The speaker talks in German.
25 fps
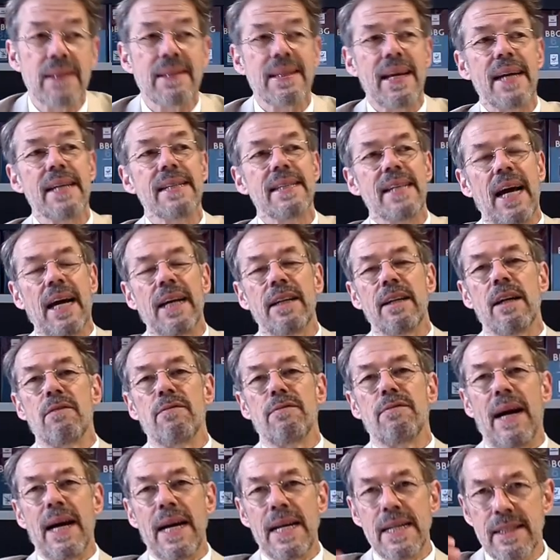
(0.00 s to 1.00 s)
das heißt
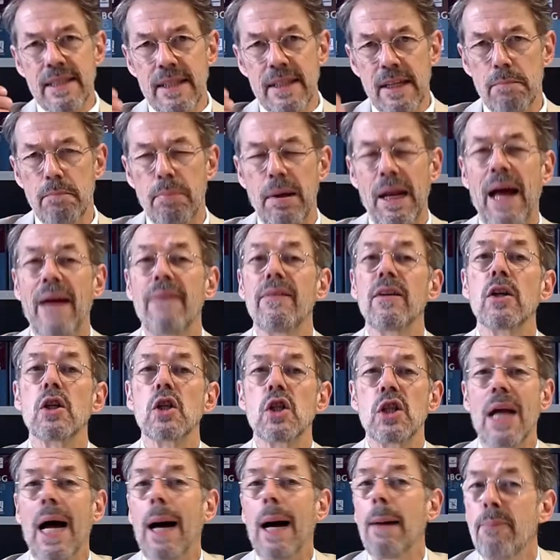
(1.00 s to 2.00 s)
einer weiteren
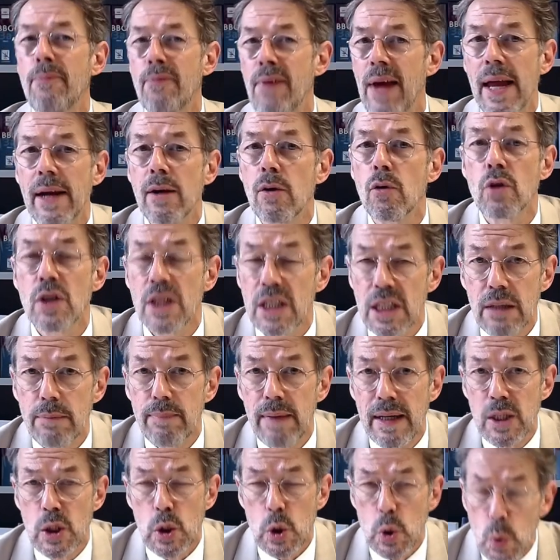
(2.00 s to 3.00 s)
planerischen Abwägung
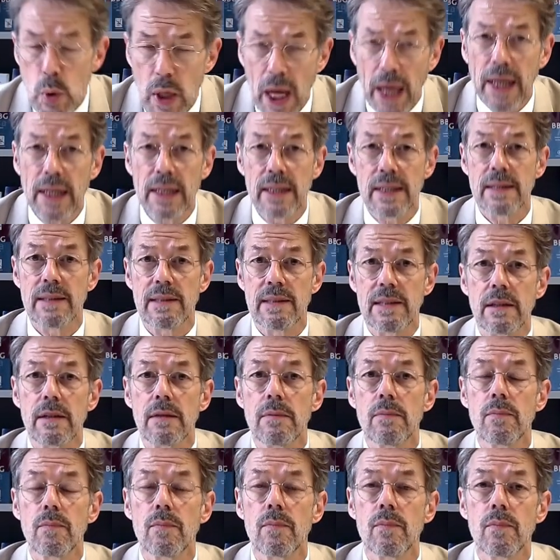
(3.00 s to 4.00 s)
nicht mehr zugänglich
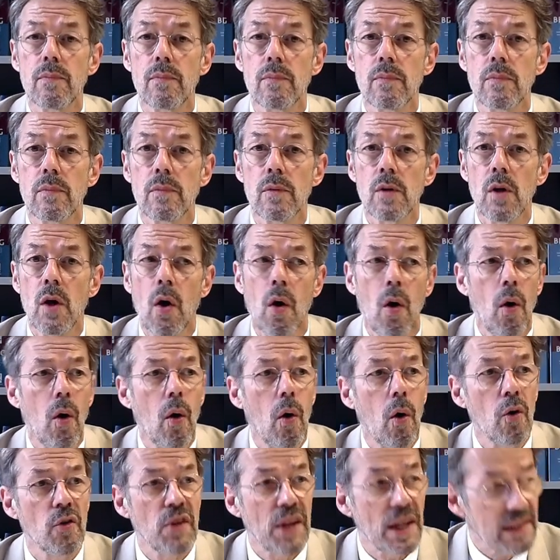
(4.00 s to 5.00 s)
sind.
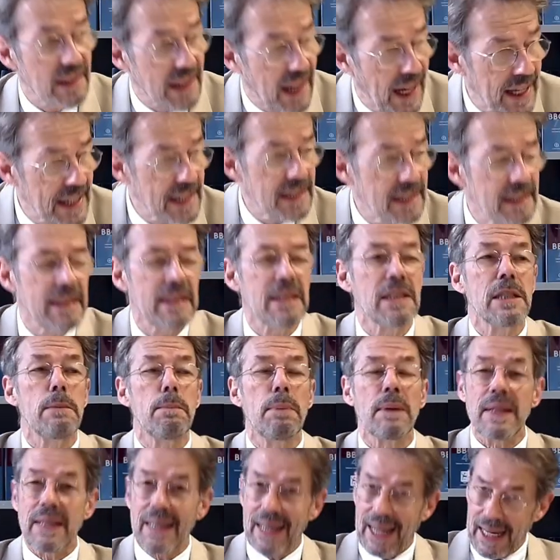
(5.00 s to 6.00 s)
Und das heißt,
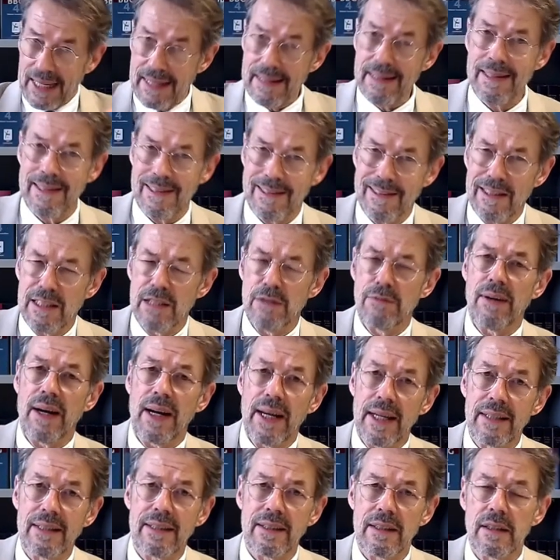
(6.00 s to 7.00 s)
sie begrenzen die
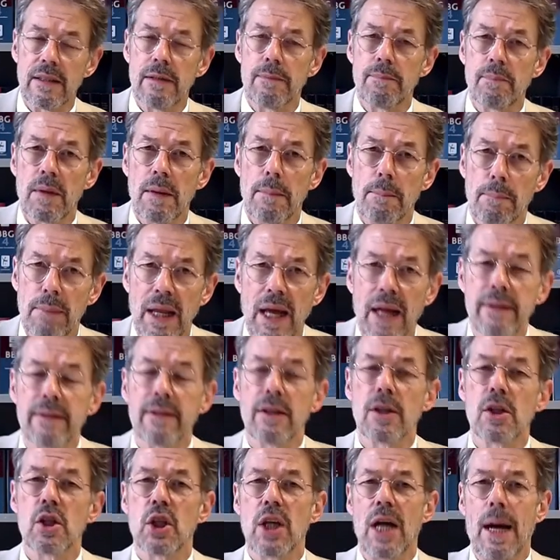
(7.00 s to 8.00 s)
weitere
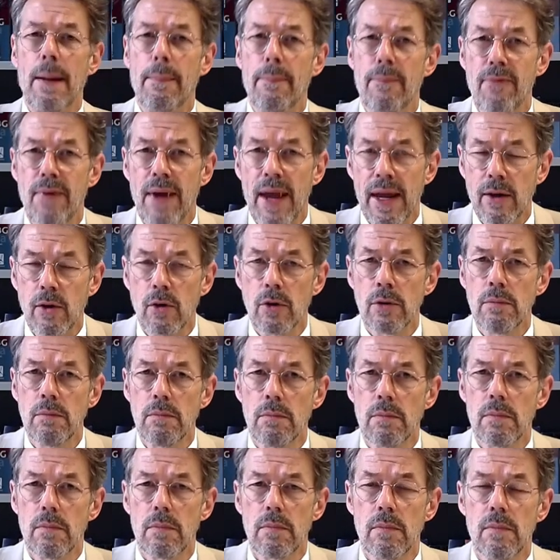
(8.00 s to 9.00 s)
planerische
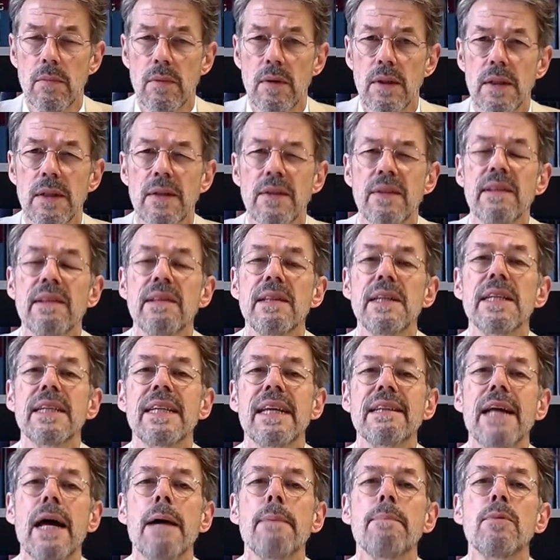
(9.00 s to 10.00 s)
Abwägung. Sie
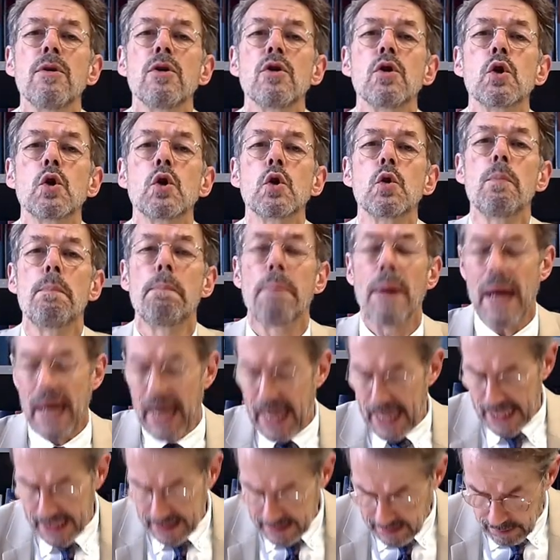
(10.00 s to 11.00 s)
sind deshalb zu
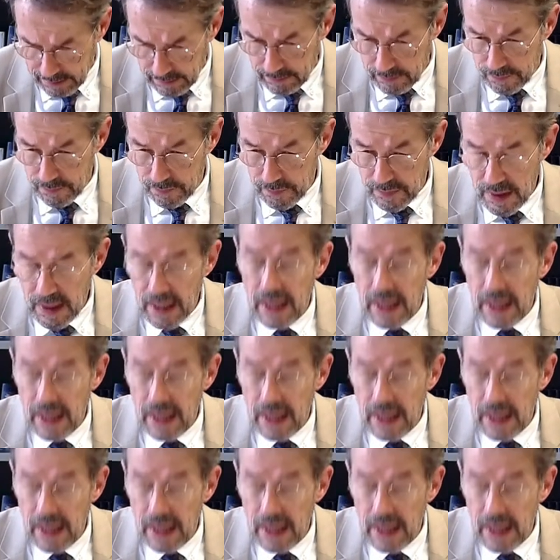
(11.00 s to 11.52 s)
beachten.